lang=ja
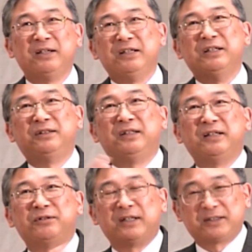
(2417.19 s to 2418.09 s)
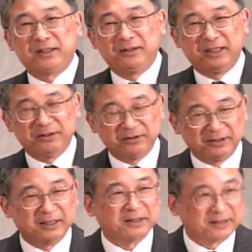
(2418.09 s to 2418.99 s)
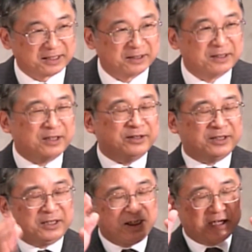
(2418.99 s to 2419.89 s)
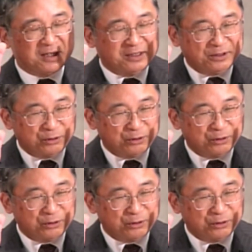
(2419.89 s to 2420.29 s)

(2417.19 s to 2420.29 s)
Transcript: 行ってくださっているんだからぜひ